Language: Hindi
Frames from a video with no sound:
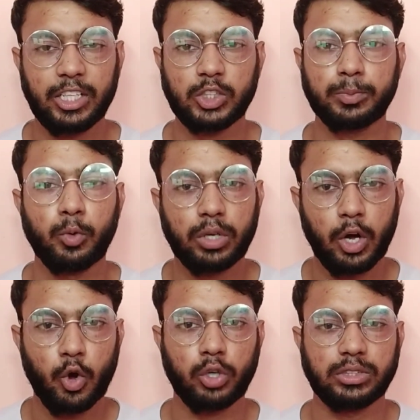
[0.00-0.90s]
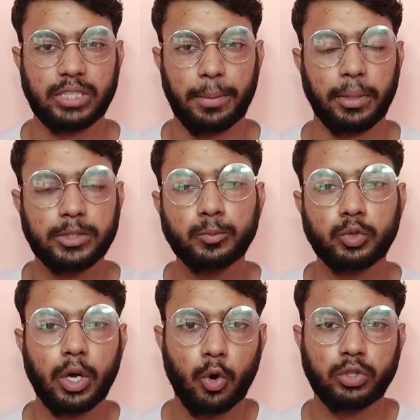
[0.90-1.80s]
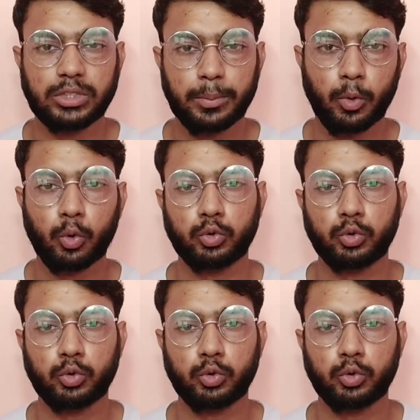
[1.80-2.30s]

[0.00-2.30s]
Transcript: इस मूवी का कॉन्सेप्ट इस मूवी का कॉन्सेप्ट को